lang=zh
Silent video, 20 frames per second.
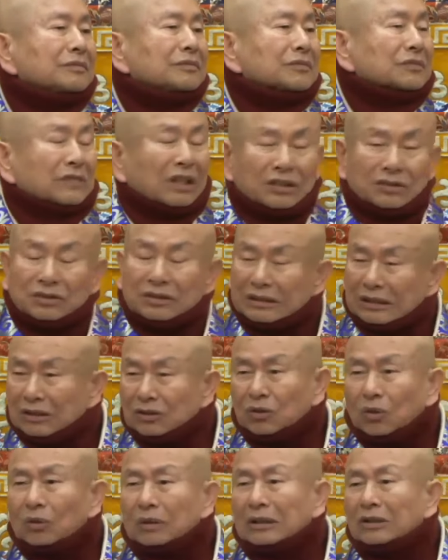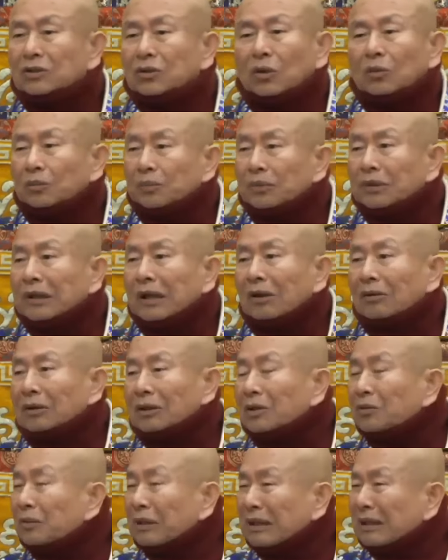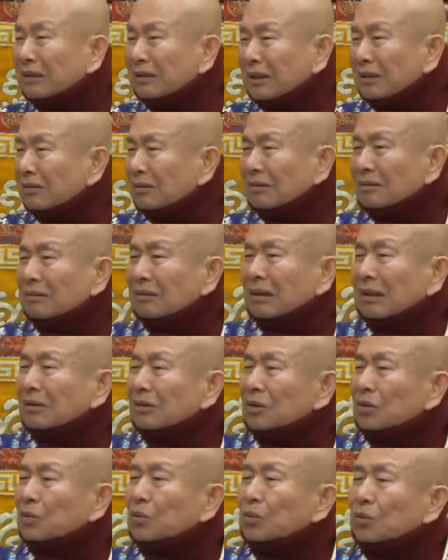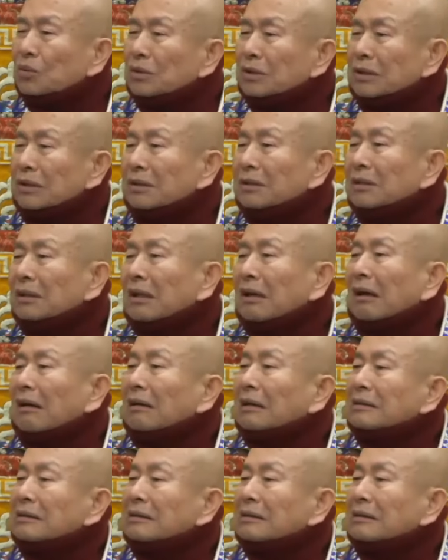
但是也懂也懂不了，因为那他那个是无形的。